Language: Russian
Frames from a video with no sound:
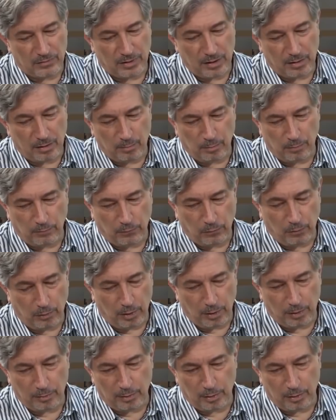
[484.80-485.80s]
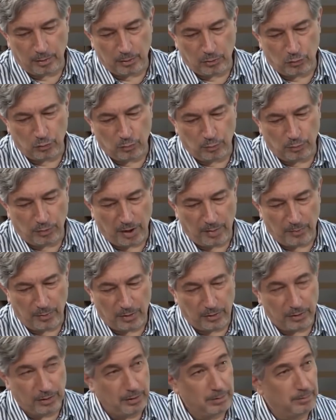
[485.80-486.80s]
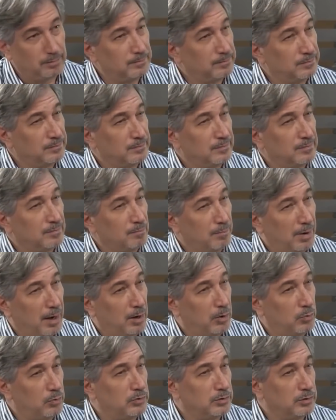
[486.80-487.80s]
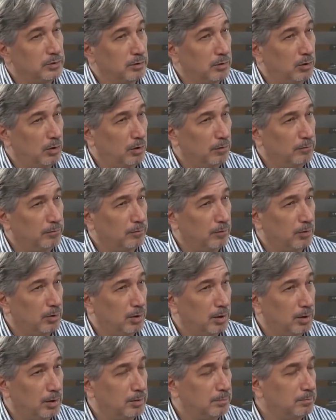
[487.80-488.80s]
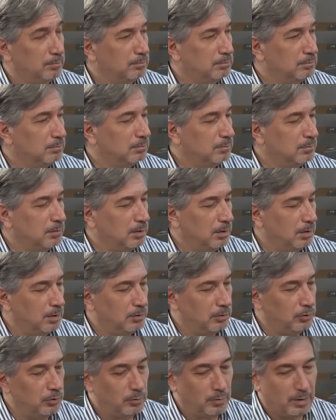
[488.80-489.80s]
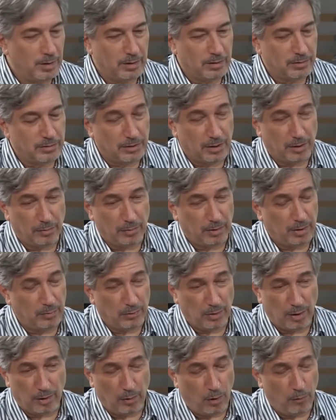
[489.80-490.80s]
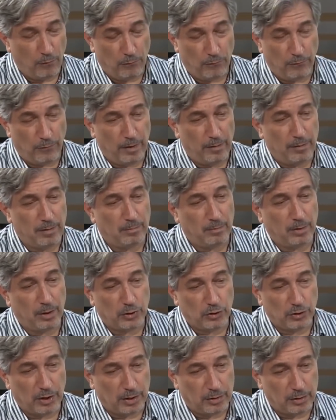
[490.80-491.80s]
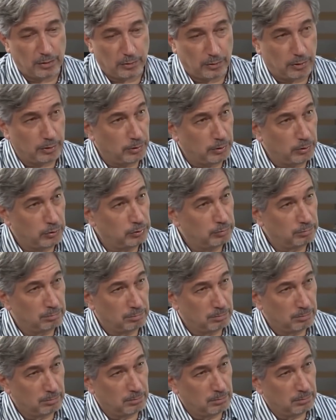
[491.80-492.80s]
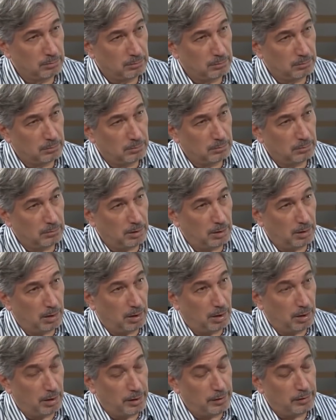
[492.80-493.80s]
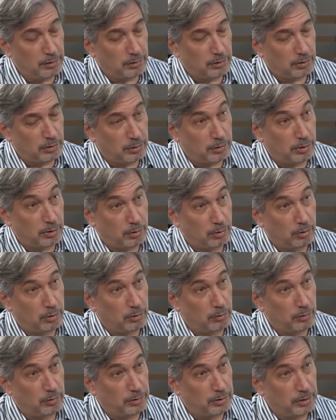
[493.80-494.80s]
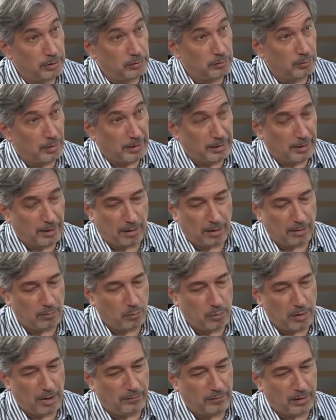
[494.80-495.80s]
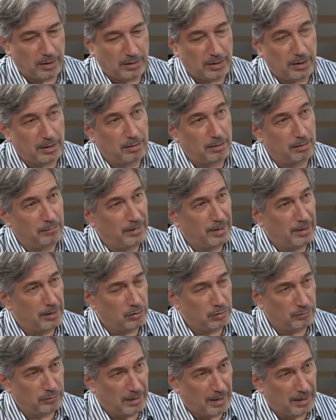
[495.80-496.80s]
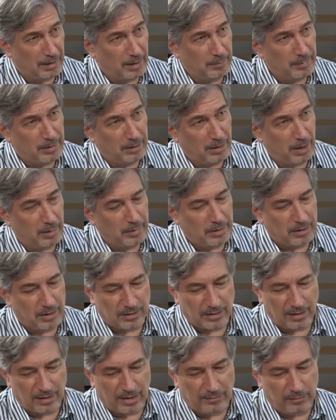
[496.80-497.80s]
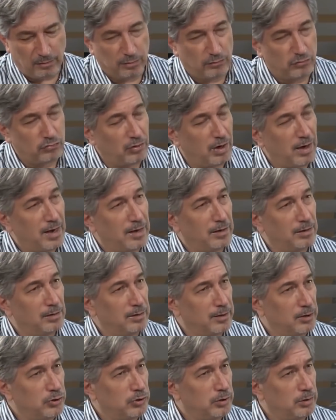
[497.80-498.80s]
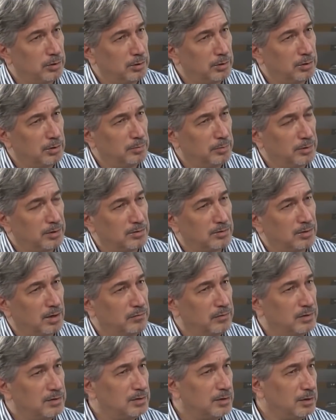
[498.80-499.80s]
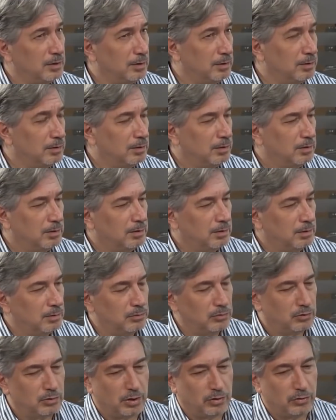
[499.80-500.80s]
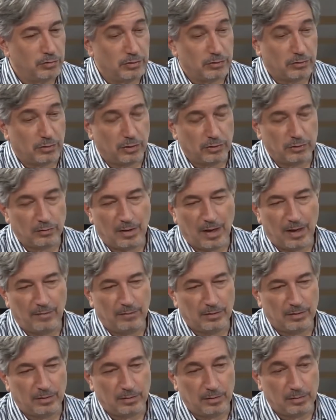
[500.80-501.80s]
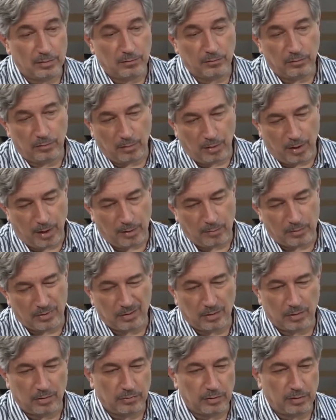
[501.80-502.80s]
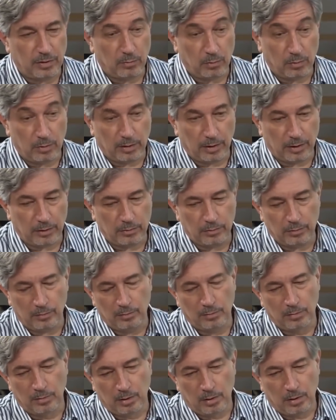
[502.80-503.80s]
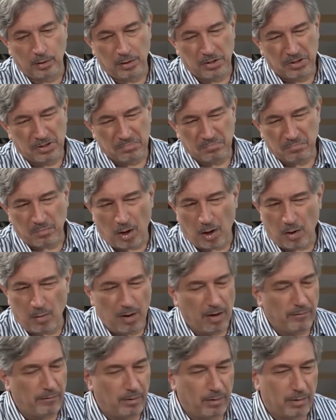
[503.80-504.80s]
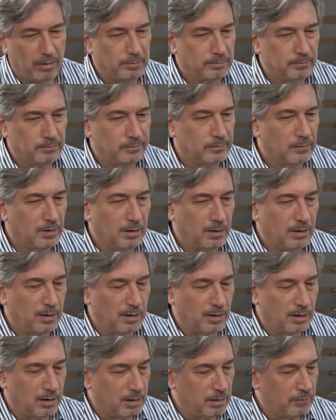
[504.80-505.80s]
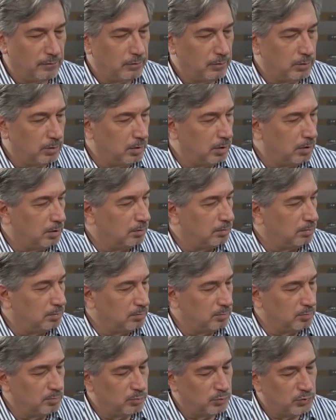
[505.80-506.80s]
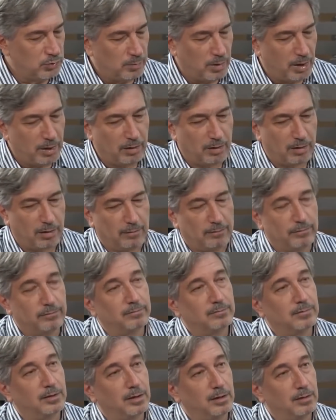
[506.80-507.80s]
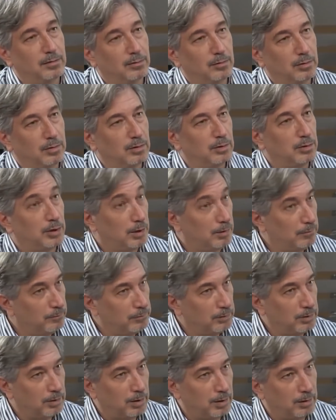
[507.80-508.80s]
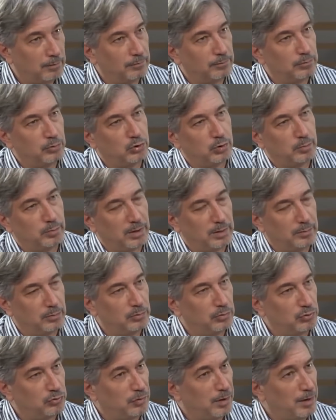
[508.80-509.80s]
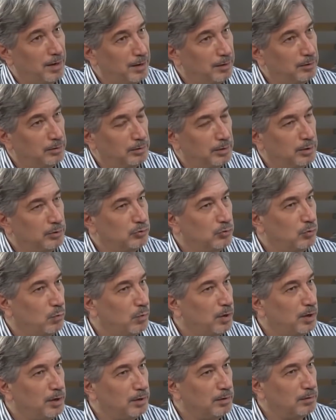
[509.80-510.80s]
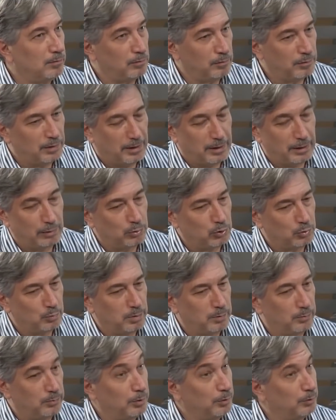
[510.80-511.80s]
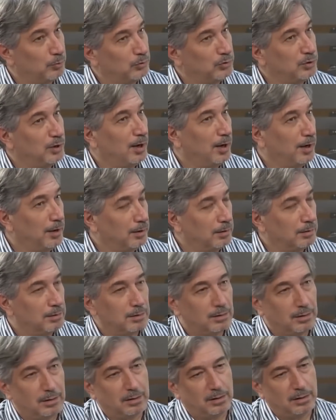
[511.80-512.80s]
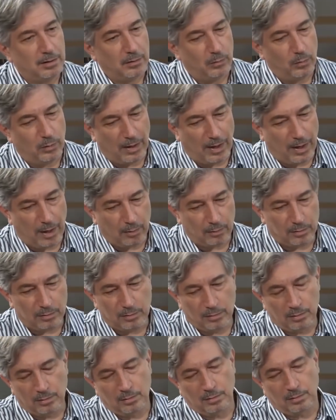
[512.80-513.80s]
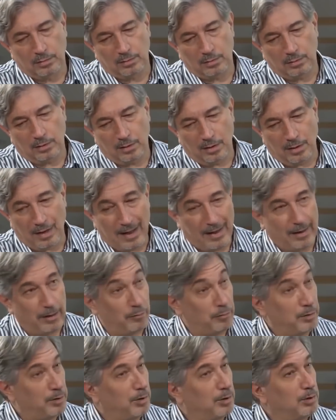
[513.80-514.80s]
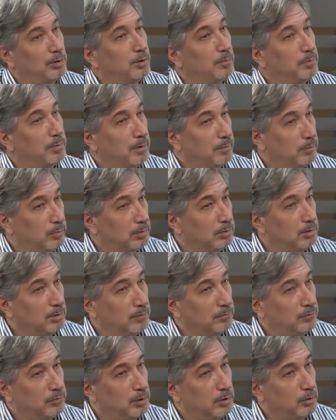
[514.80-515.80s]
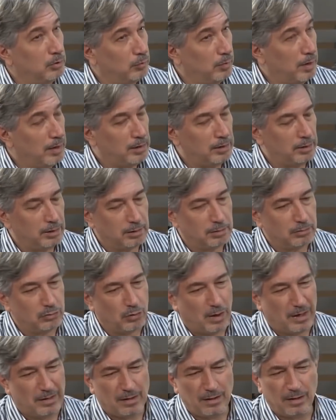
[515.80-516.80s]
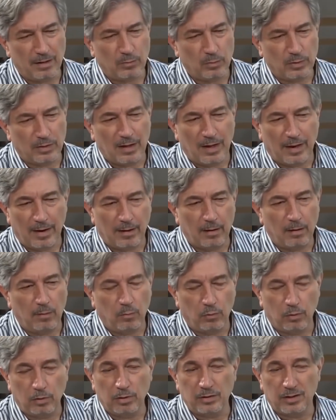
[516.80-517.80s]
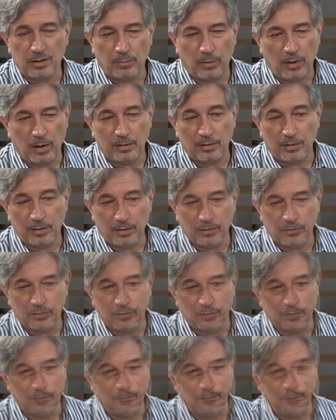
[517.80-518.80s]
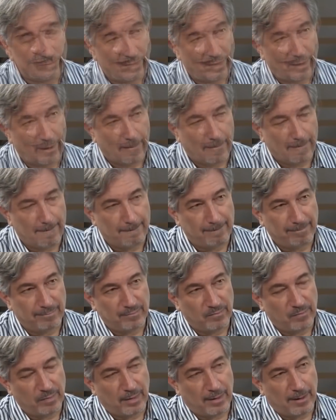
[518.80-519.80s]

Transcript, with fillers: против Турции. Но мы этим почему-то еще не воспользовались. Конечно же, здесь есть свои тонкости, потому что очевидно, что эти страны также являются противниками Ирана, о котором я еще поговорю. Однако, если вы достаточно умны и достаточно осторожны, вы сможете дружить с первыми, не рассердив вторых если все сделаете правильно. Так что я думаю, что в отношениях с арабским миром есть политика и есть бизнес, и мы полностью отстали в этом регионе, потому что не уделяли этому региону достаточного внимания, а вместо этого сосредоточились на регионах, которые оказались неплодотворными для нас. А как насчет